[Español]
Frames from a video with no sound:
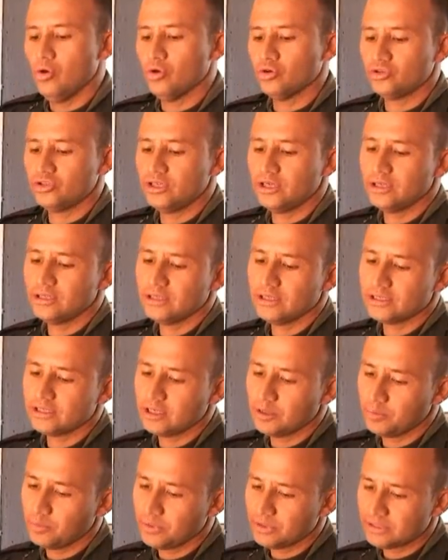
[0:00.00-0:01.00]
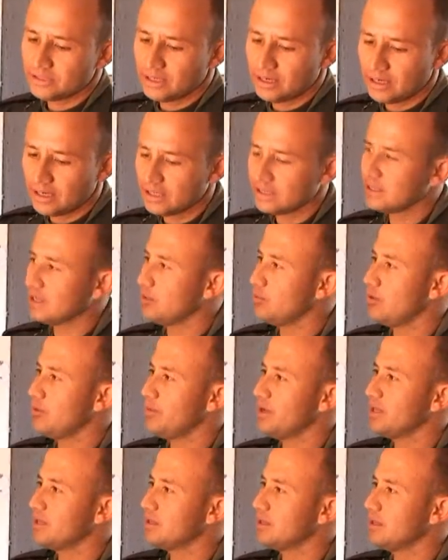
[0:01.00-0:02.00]
o si es de 100, pues ingresa
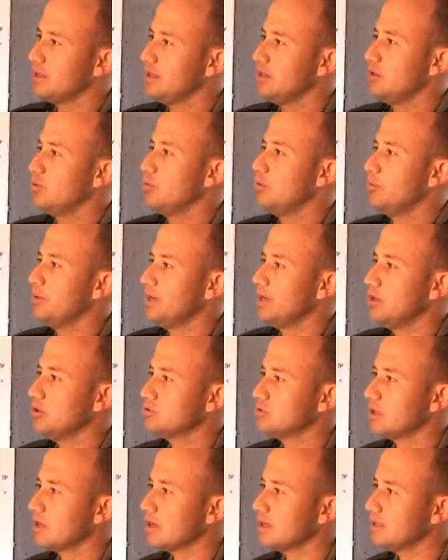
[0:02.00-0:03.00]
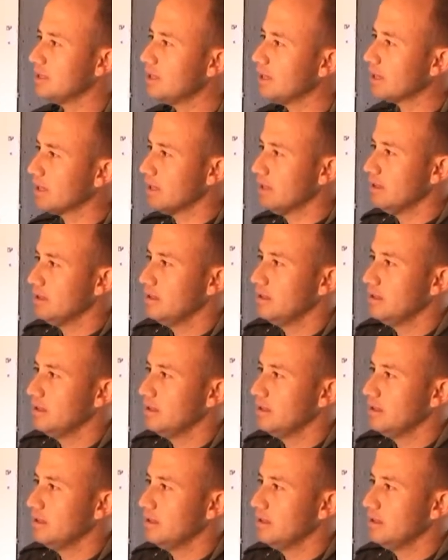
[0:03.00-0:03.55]
igualmente y vuelven y los retiran.